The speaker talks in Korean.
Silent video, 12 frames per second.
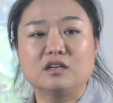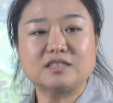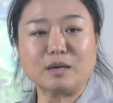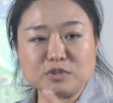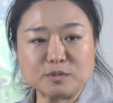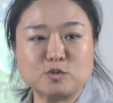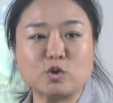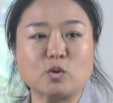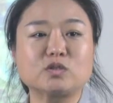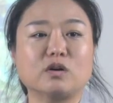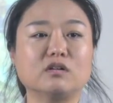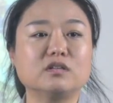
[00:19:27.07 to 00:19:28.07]

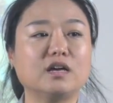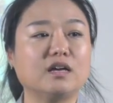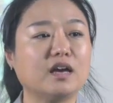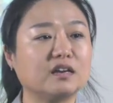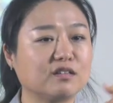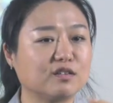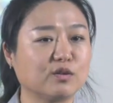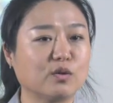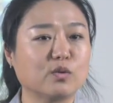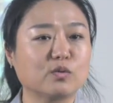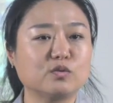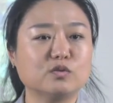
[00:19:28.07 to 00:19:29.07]
30초 전에 얘기
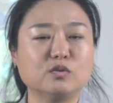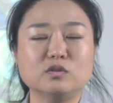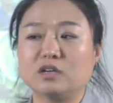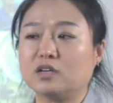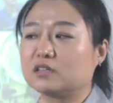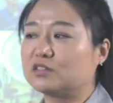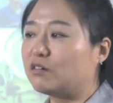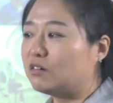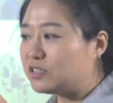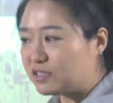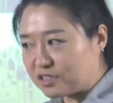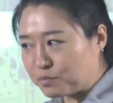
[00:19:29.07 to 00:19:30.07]
들어놓고
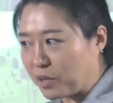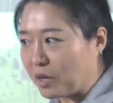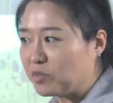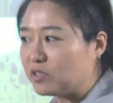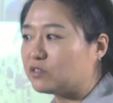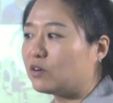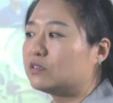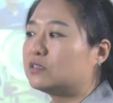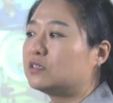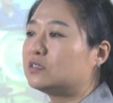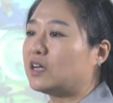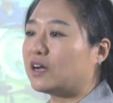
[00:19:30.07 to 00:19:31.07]
그걸
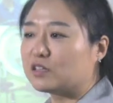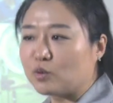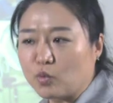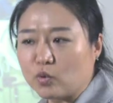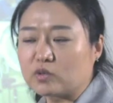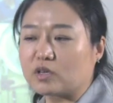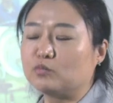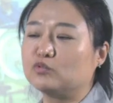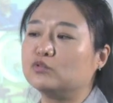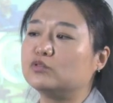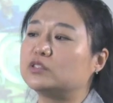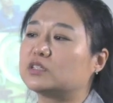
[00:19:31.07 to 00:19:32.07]
실습하면서는 자기도 모르게
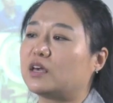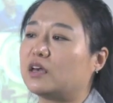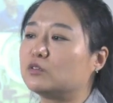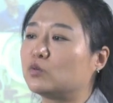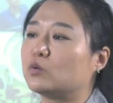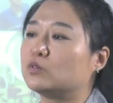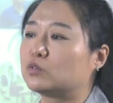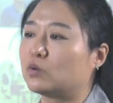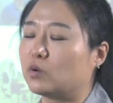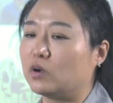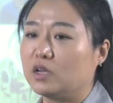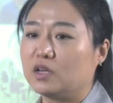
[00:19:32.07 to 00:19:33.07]
무의식의
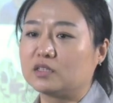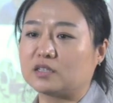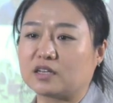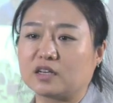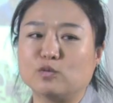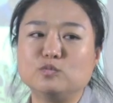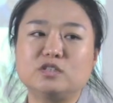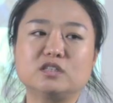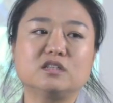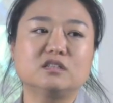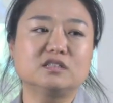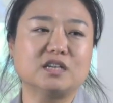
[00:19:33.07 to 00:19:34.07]
행동으로 자기가
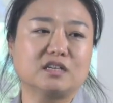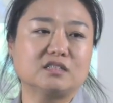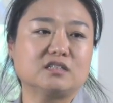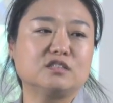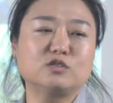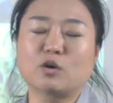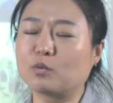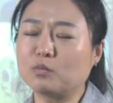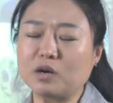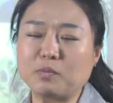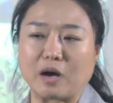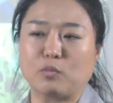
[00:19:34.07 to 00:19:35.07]
움직이는 자기 자신이
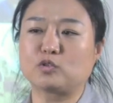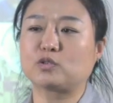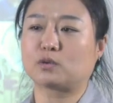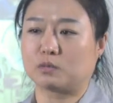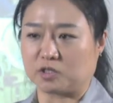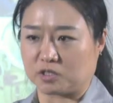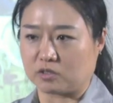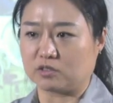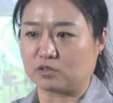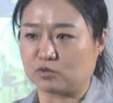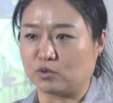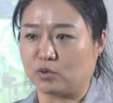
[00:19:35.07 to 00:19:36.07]
정말 바보처럼
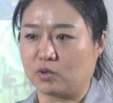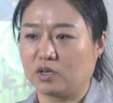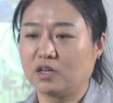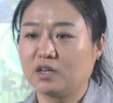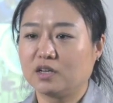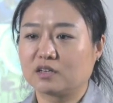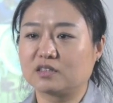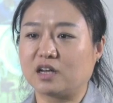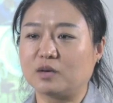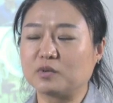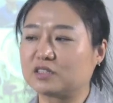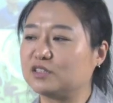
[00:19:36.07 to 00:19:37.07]
느껴지고
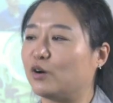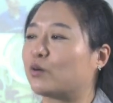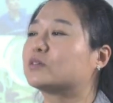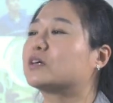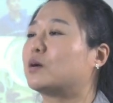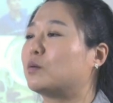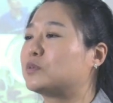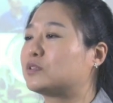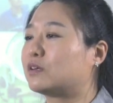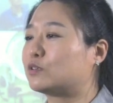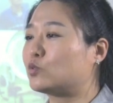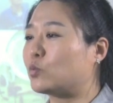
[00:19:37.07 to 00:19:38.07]
그다음에 그 여러 사람
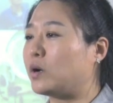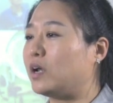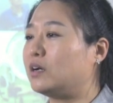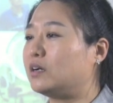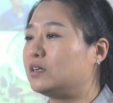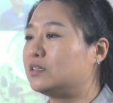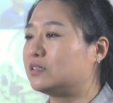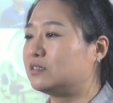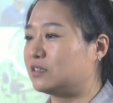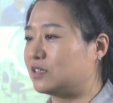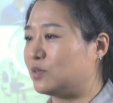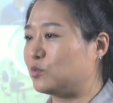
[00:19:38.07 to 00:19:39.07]
앞에서 되게 쪽팔리는
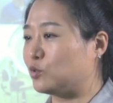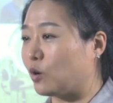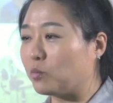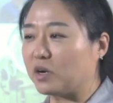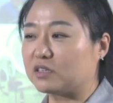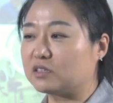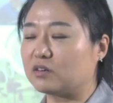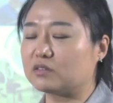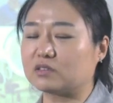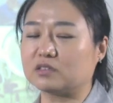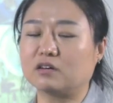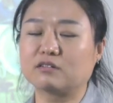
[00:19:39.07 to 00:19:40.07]
느낌이 정말
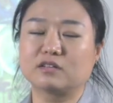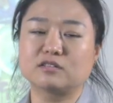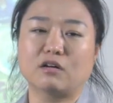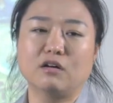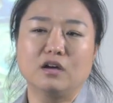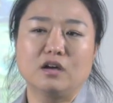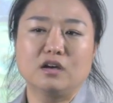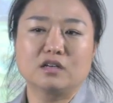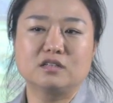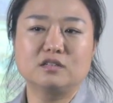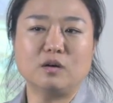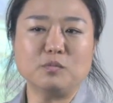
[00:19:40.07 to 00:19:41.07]
크거든요. 그래서
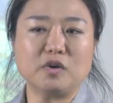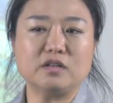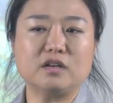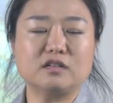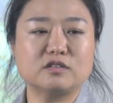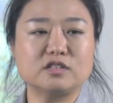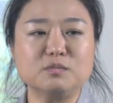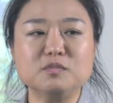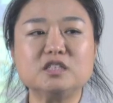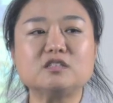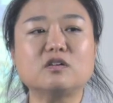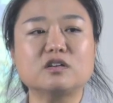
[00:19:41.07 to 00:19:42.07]
그런 면에서
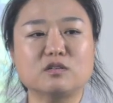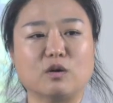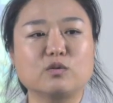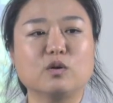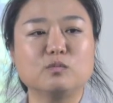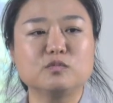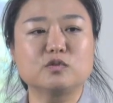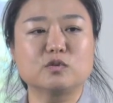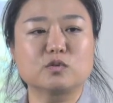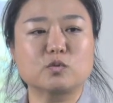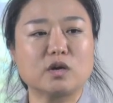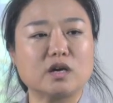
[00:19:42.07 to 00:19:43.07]
심리적인
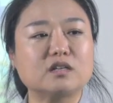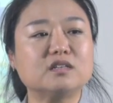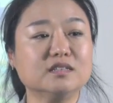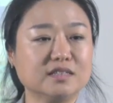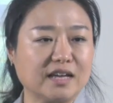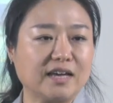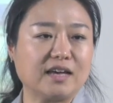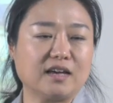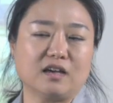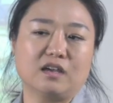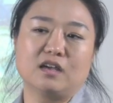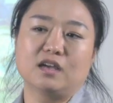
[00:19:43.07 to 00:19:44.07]
어려움도 꽤
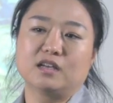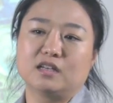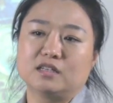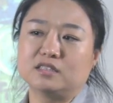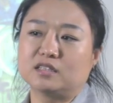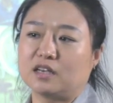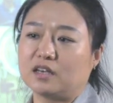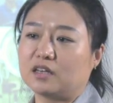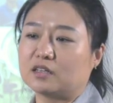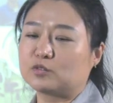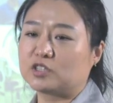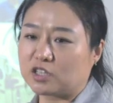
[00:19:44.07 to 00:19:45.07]
큰데
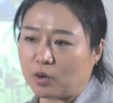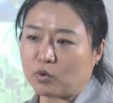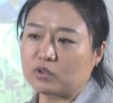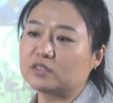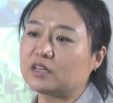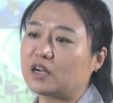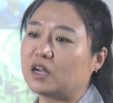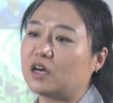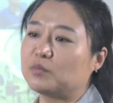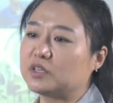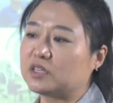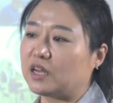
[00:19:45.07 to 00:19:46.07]
이제 지켜보는
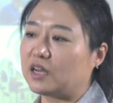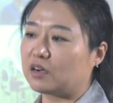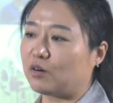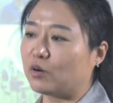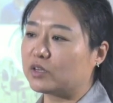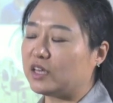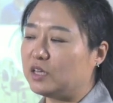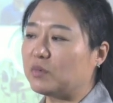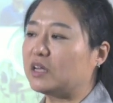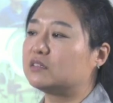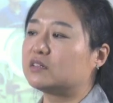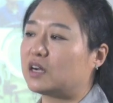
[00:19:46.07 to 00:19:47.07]
사람이나 거기에
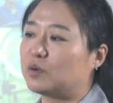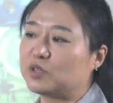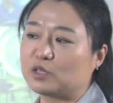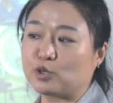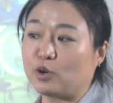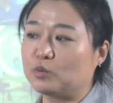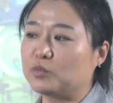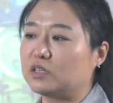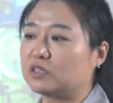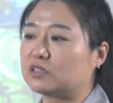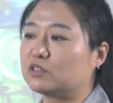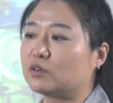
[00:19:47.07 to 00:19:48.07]
임하는 사람이나
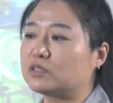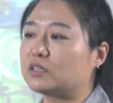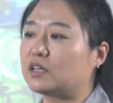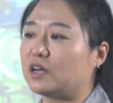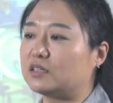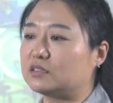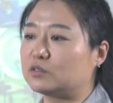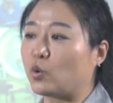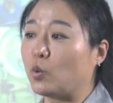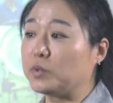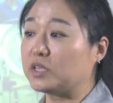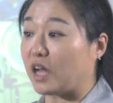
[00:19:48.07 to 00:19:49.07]
처음에는 그것에 대한
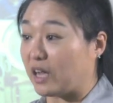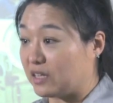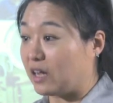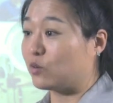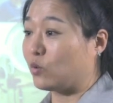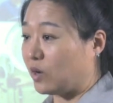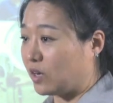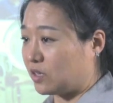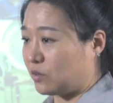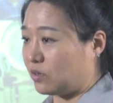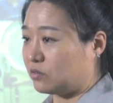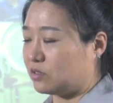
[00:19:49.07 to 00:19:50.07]
고민은 안 하고
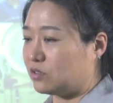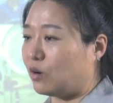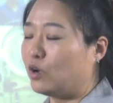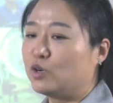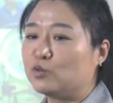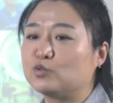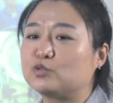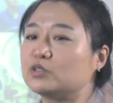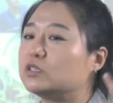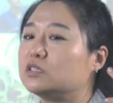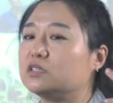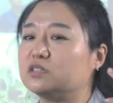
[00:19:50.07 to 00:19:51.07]
하게 되거든요.
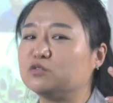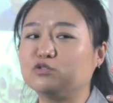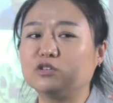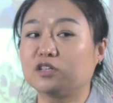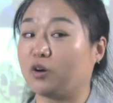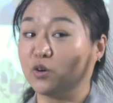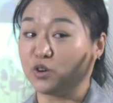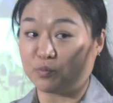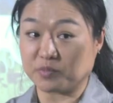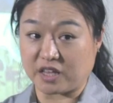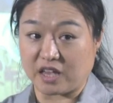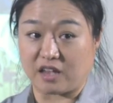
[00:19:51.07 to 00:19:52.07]
우주인 훈련은
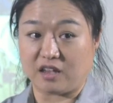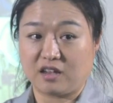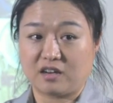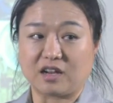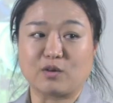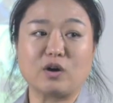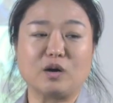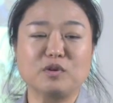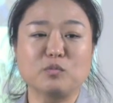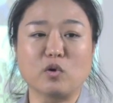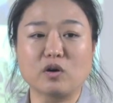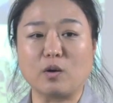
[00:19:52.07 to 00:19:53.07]
어렵대라고
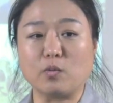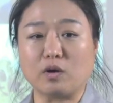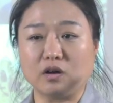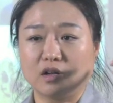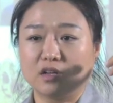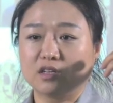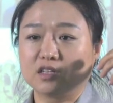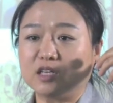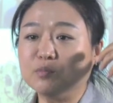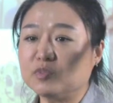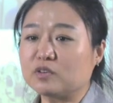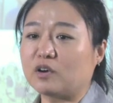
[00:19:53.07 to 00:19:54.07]
하면 뭔가
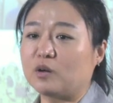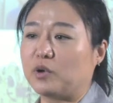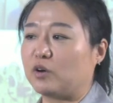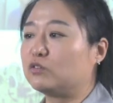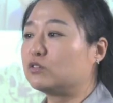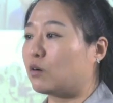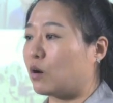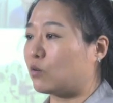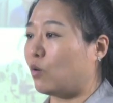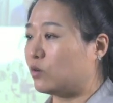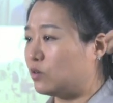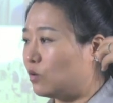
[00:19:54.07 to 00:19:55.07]
힘든 걸 배운 것
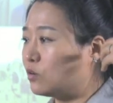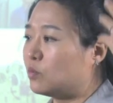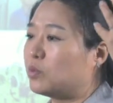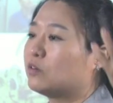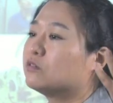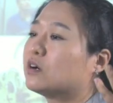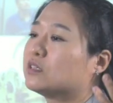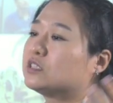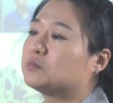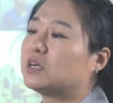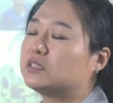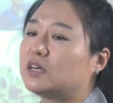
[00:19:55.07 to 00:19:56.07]
같고 어려운 걸 배운 것
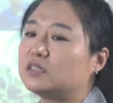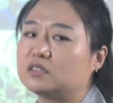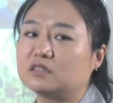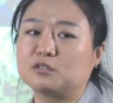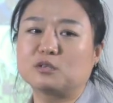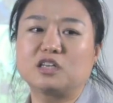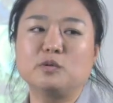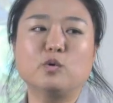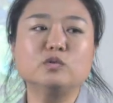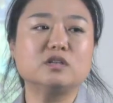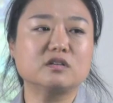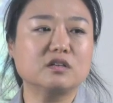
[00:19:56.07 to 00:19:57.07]
같지만 사실은 그런
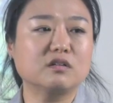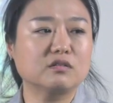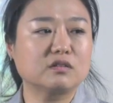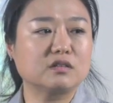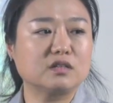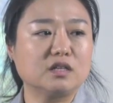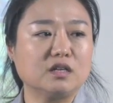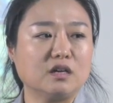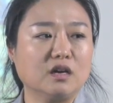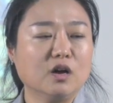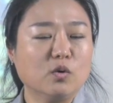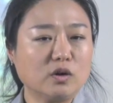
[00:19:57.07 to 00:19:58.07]
기본적인
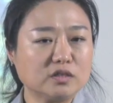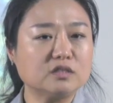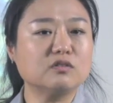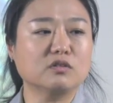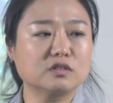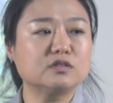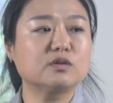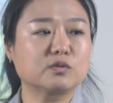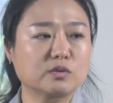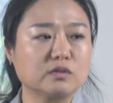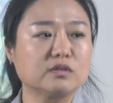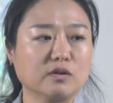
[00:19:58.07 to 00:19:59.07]
것들이 훨씬
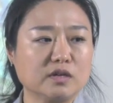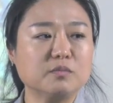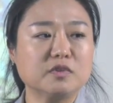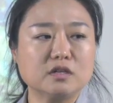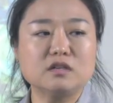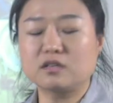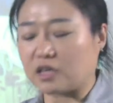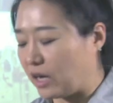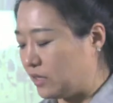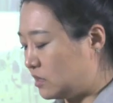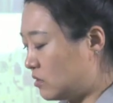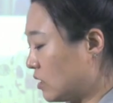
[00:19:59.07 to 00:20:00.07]
정신적으로는 더 힘들게
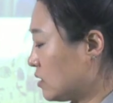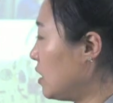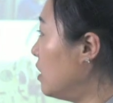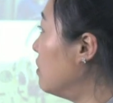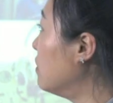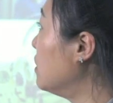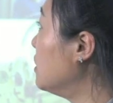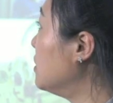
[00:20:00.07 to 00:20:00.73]
하는 것 같아요.